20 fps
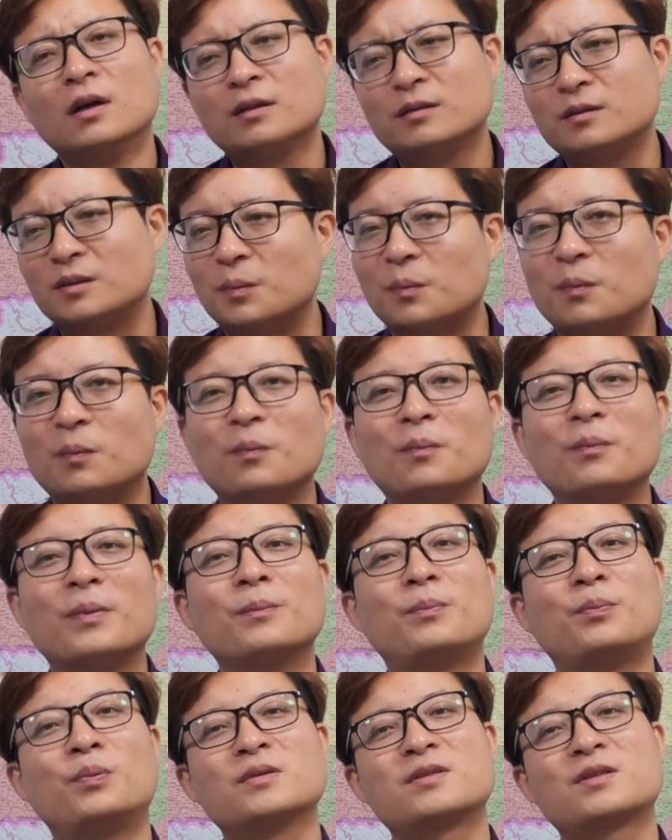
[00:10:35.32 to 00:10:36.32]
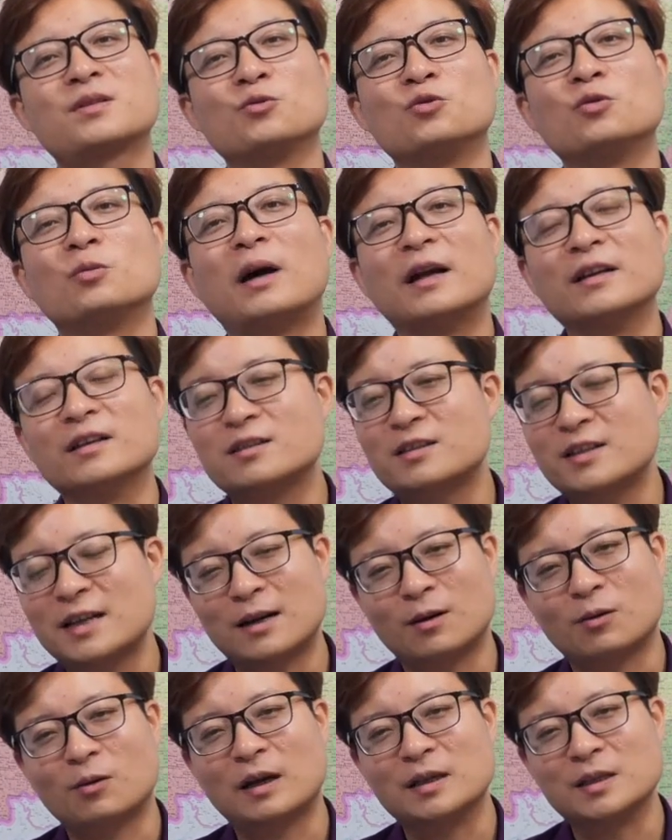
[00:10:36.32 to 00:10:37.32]
你不至于吧？你这
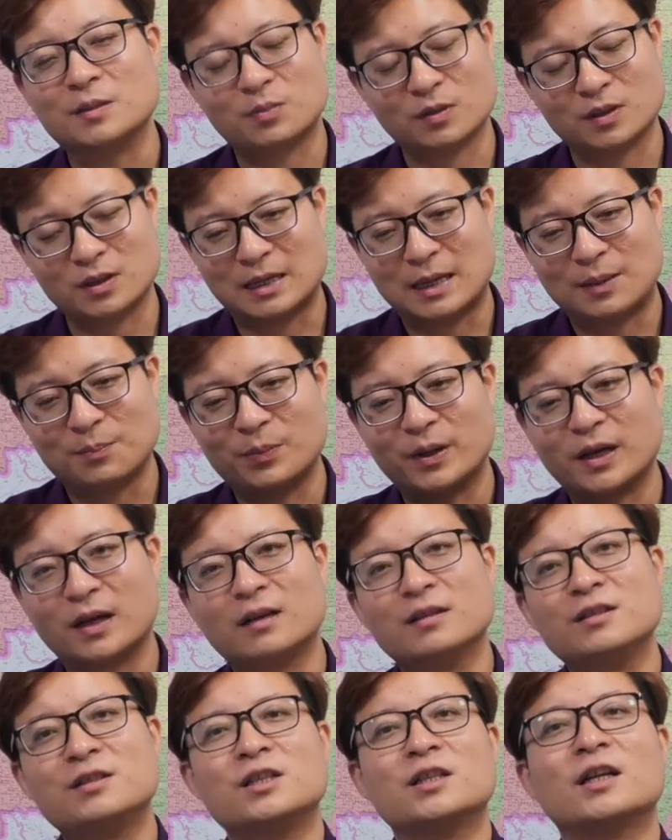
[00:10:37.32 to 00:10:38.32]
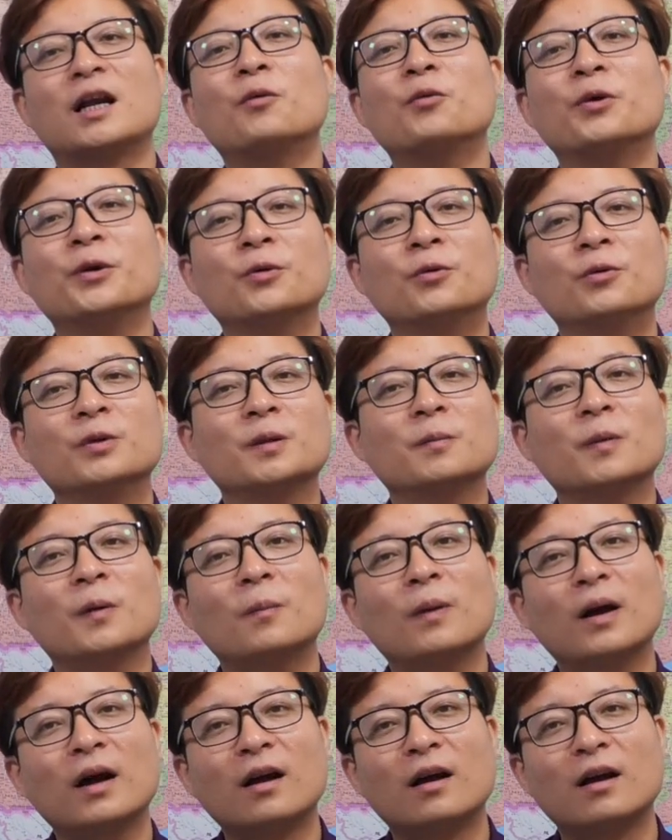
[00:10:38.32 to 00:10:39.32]
样的话，你不是让别人一起来围攻你们
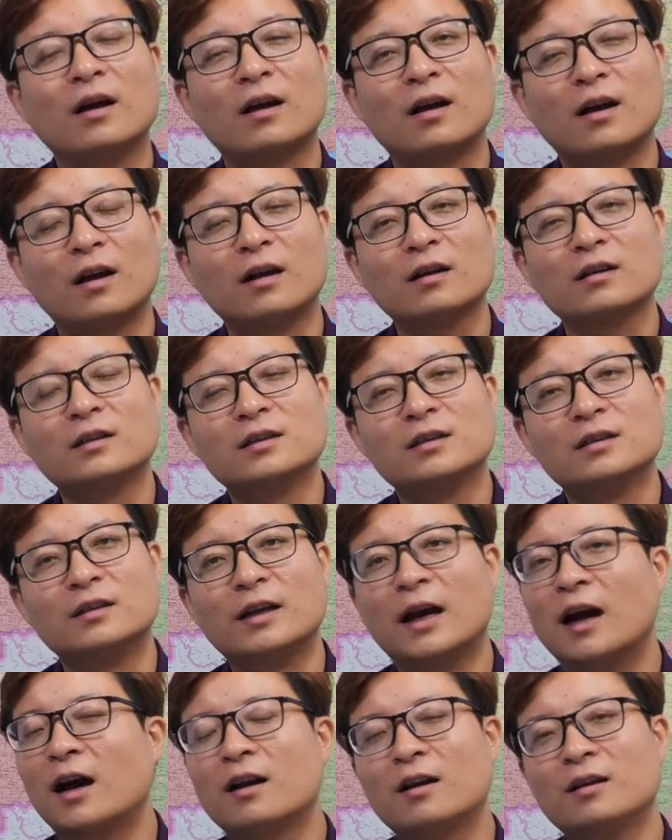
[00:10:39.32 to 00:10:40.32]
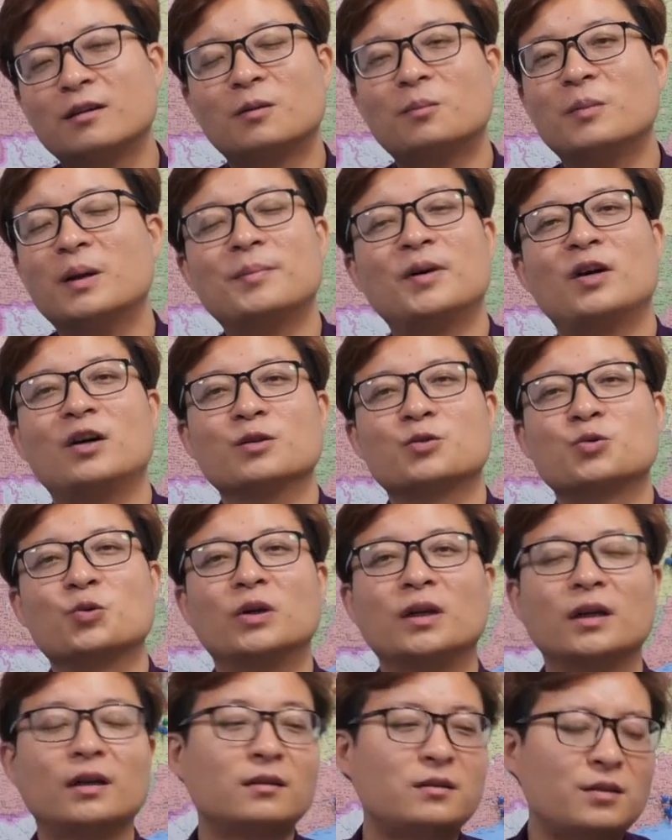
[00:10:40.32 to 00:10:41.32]
吗？啊，两个人都没办法
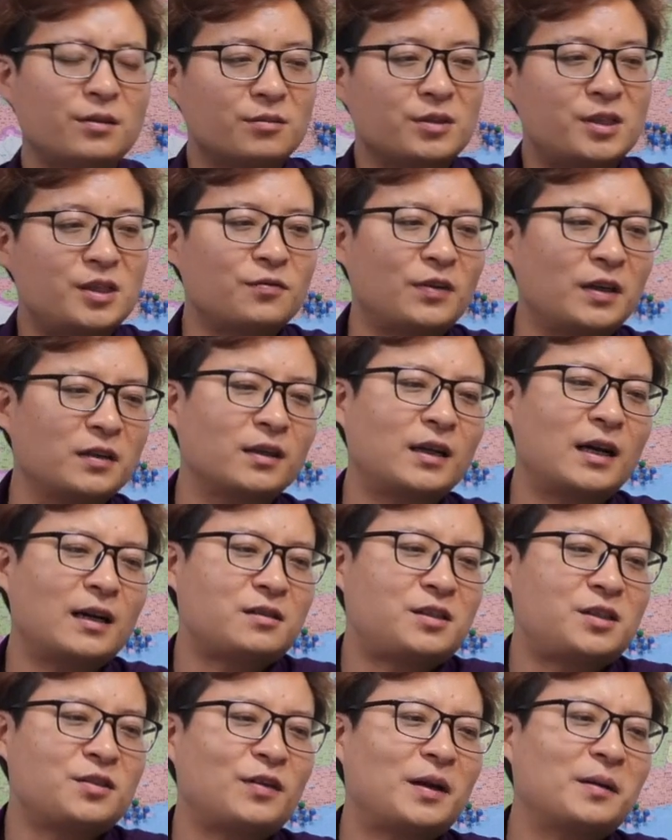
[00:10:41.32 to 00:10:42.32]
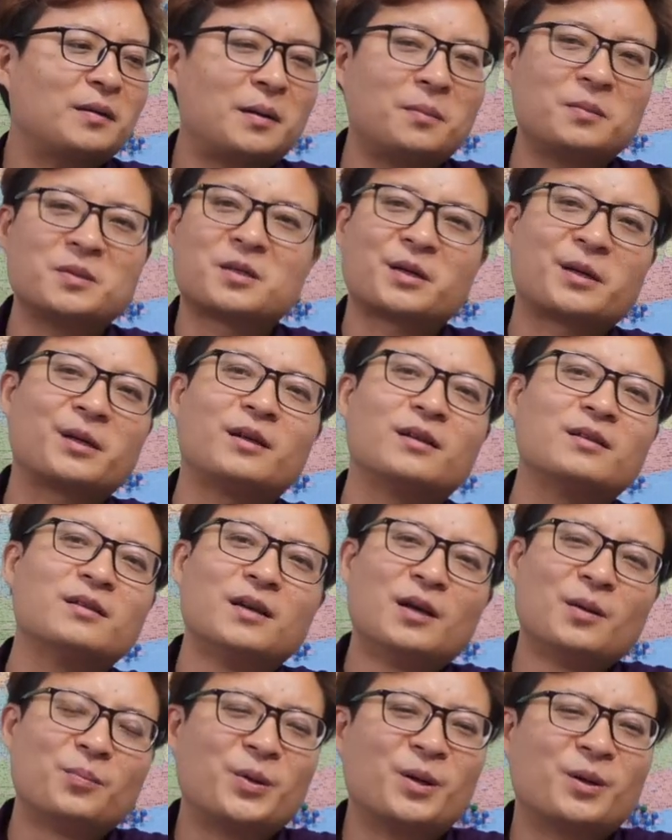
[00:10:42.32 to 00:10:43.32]
做人。这种西方，你看西方他们这些人，
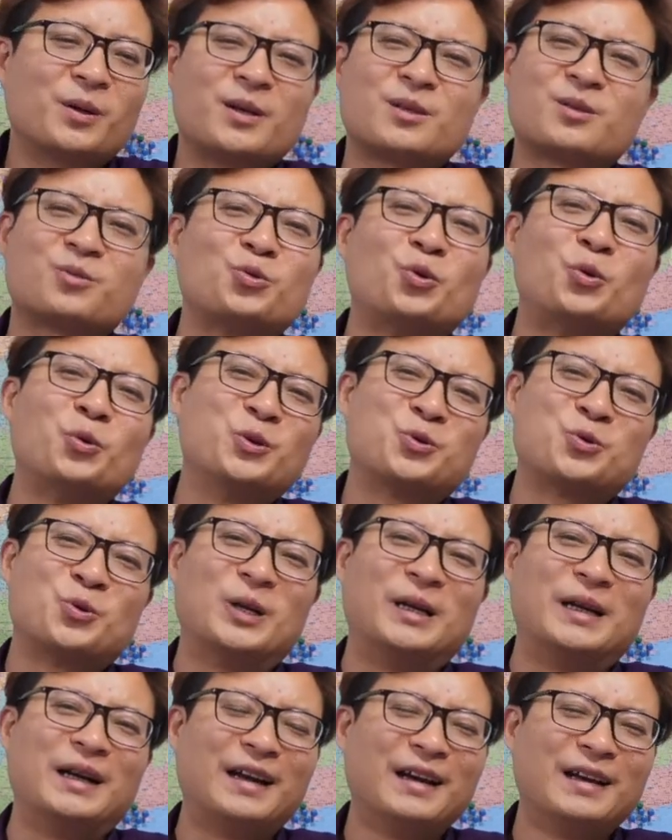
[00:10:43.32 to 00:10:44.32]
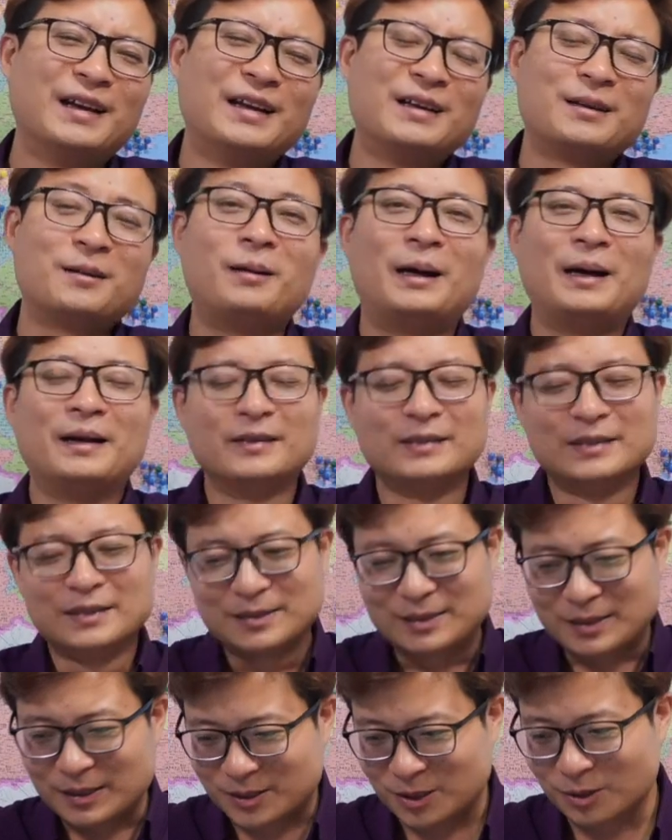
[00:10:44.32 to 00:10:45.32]
比尔盖茨都会做人，对吧？
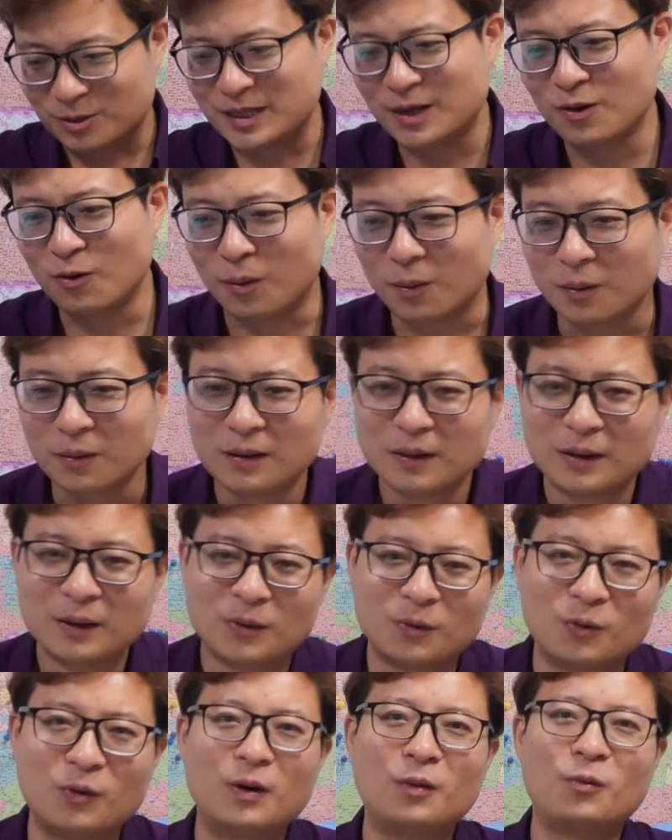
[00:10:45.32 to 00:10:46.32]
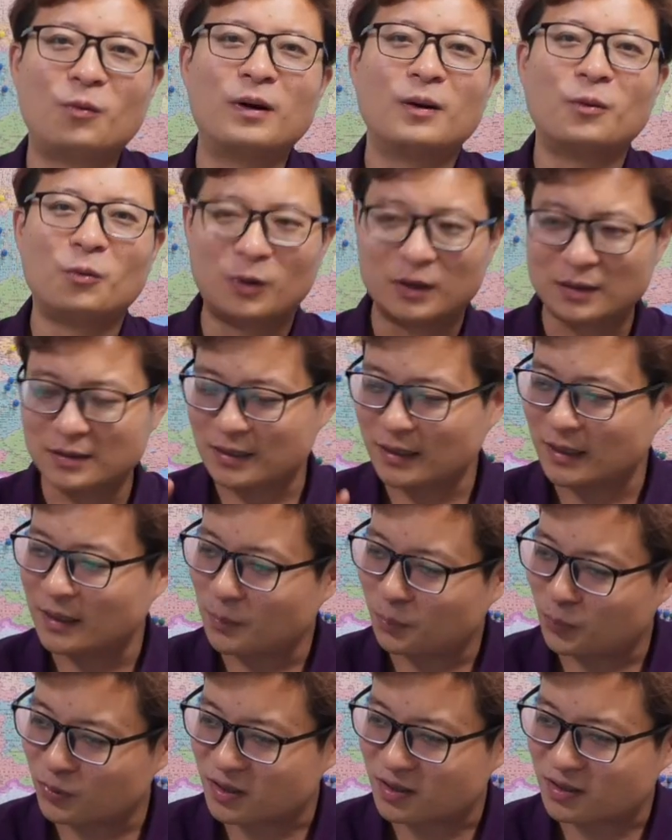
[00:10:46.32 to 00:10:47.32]
这首先我我我我这
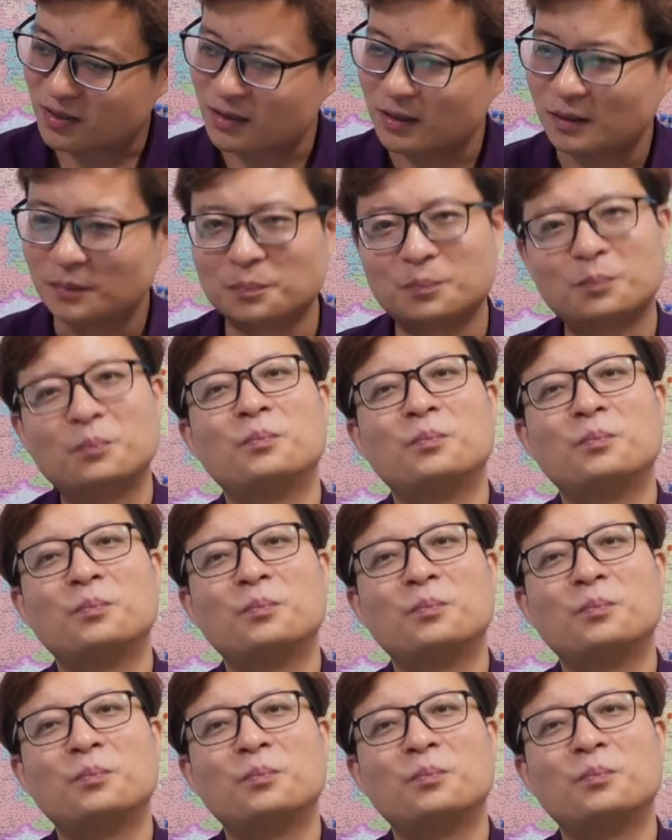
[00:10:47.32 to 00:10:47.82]
个不撕。